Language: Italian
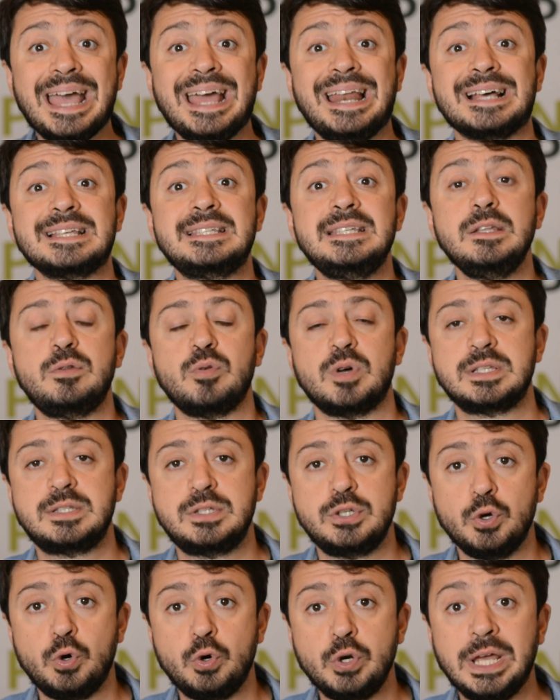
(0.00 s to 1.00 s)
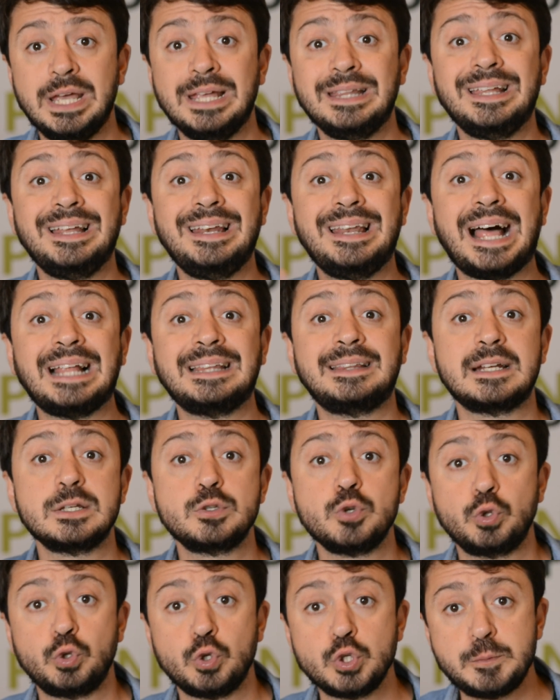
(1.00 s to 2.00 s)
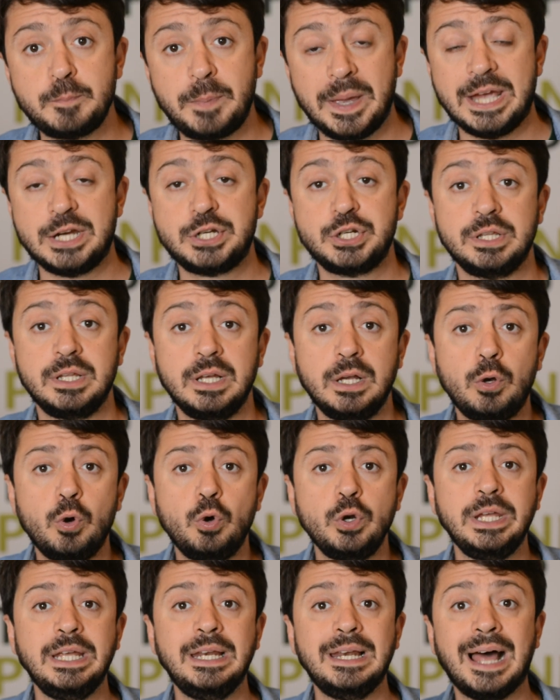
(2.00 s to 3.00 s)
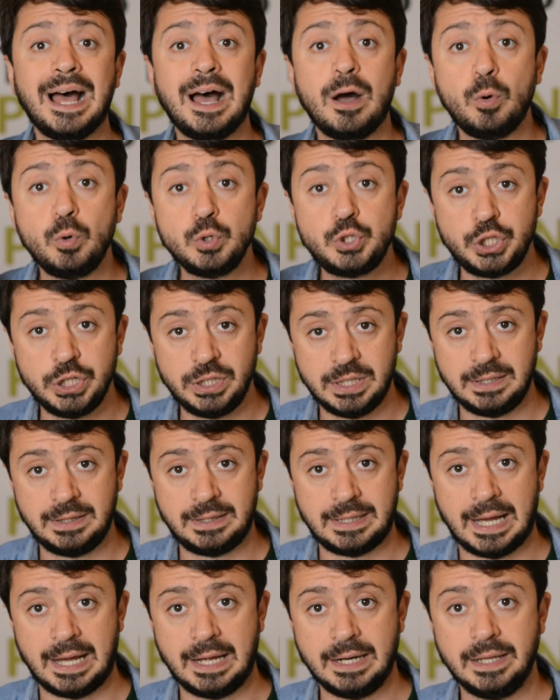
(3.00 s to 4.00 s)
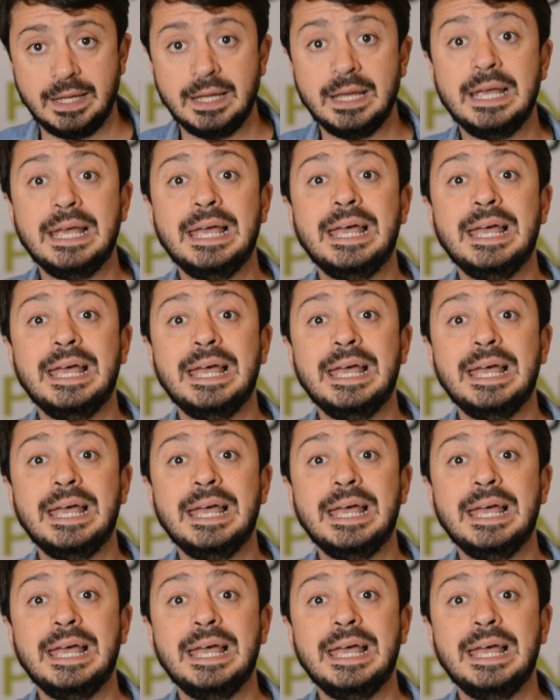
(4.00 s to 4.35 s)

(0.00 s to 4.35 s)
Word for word: è la situazione dell'altra sottospecie del gorilla occidentale,